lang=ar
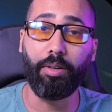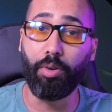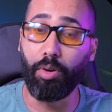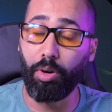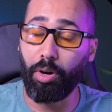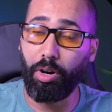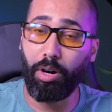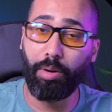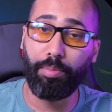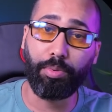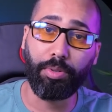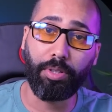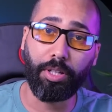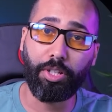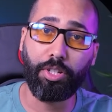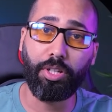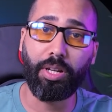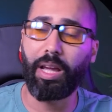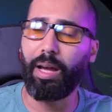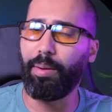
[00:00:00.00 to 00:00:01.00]
لوروب وداك
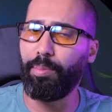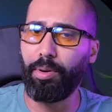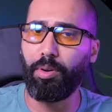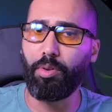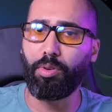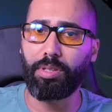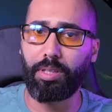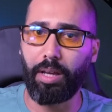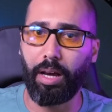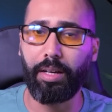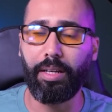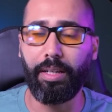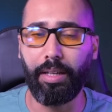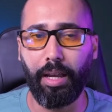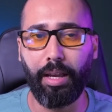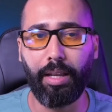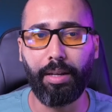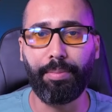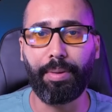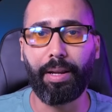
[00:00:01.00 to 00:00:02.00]
الشيء كامل الاسترالي
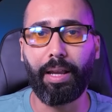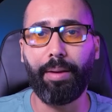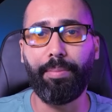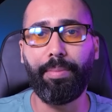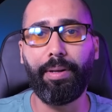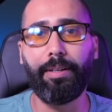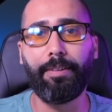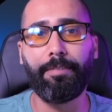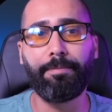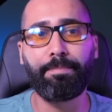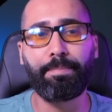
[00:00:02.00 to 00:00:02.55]
العالم كامل